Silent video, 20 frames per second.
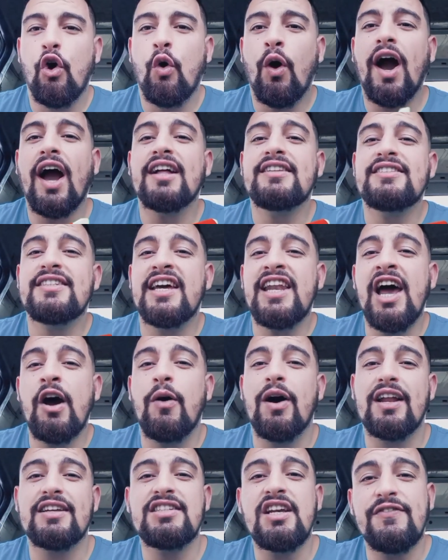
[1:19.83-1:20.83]
وقد
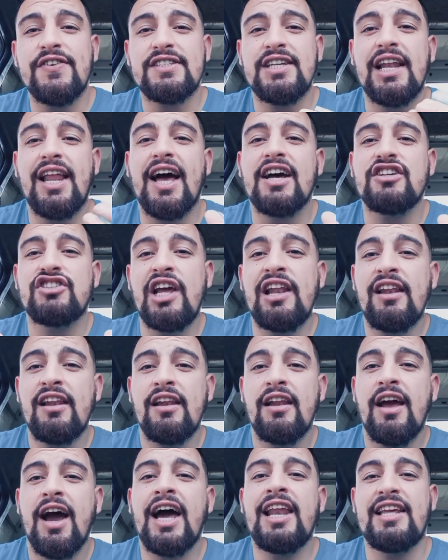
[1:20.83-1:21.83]
تناول صفة الخجل
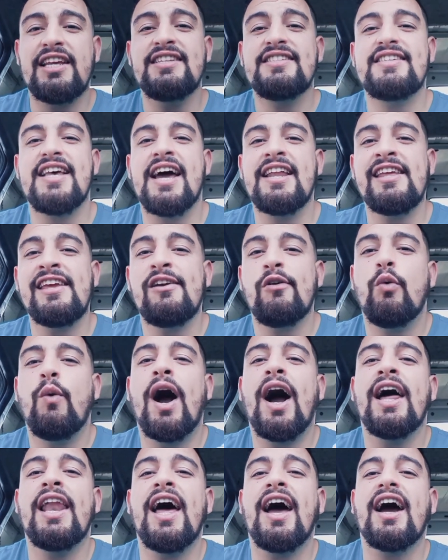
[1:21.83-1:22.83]
الإنساني
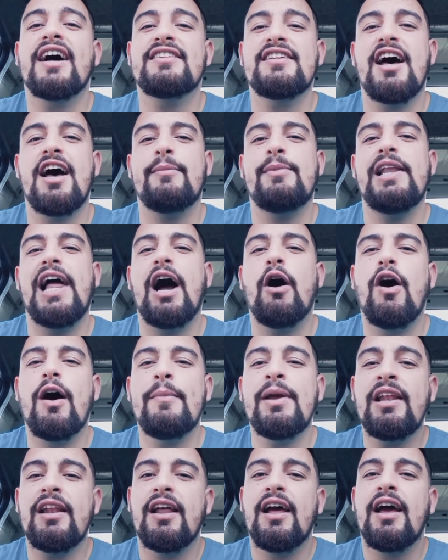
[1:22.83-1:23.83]
وعلاقتها
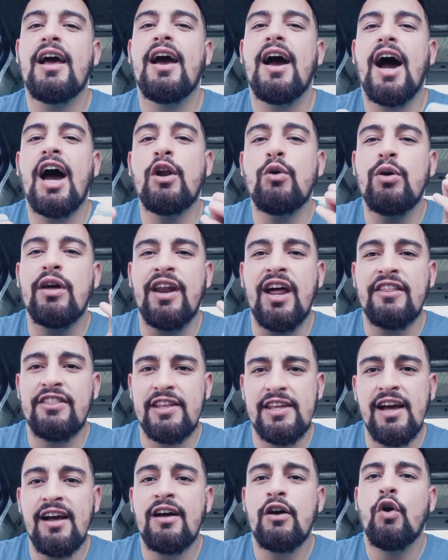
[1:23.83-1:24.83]
بالعوامل
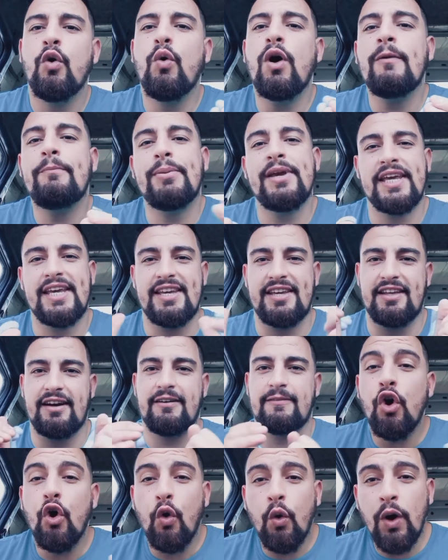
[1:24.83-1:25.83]
الوراثية
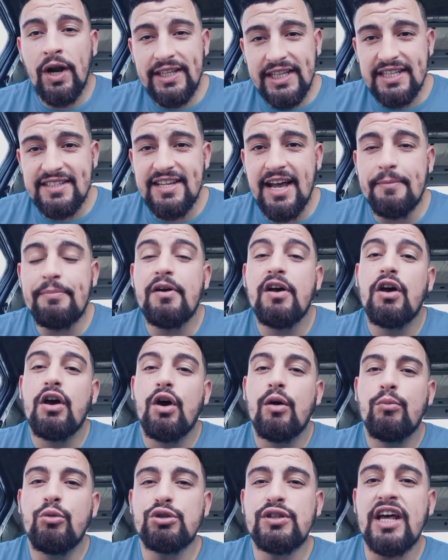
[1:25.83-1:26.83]
والبيئية والكتاب
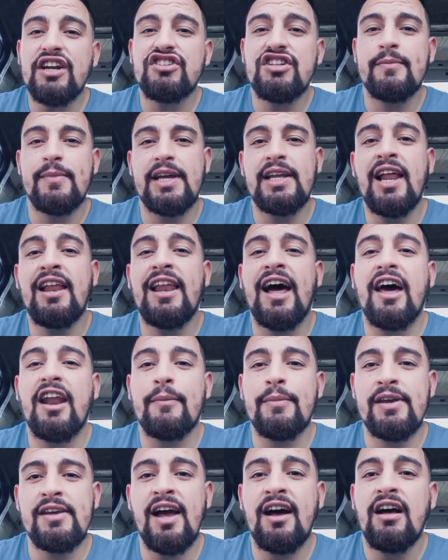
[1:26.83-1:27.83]
مترجم إلى
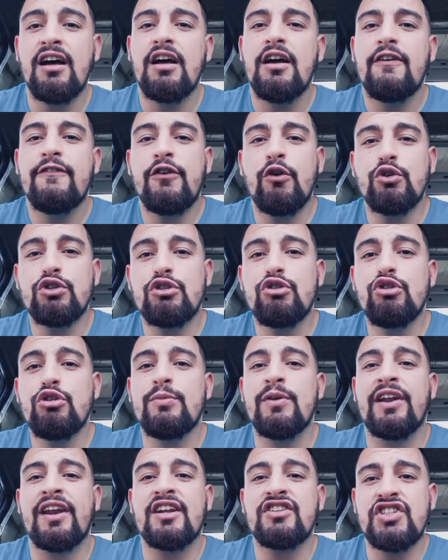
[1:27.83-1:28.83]
العربية في
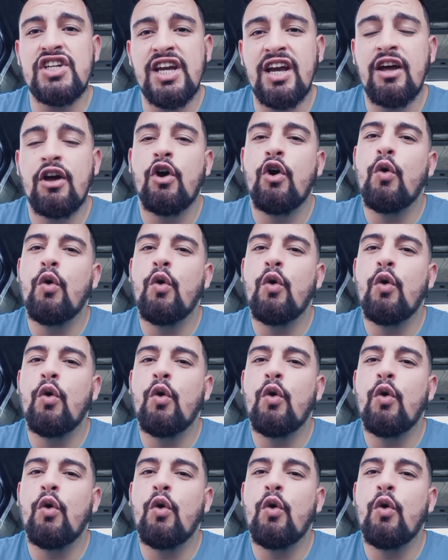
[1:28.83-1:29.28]
أسلوب رشيق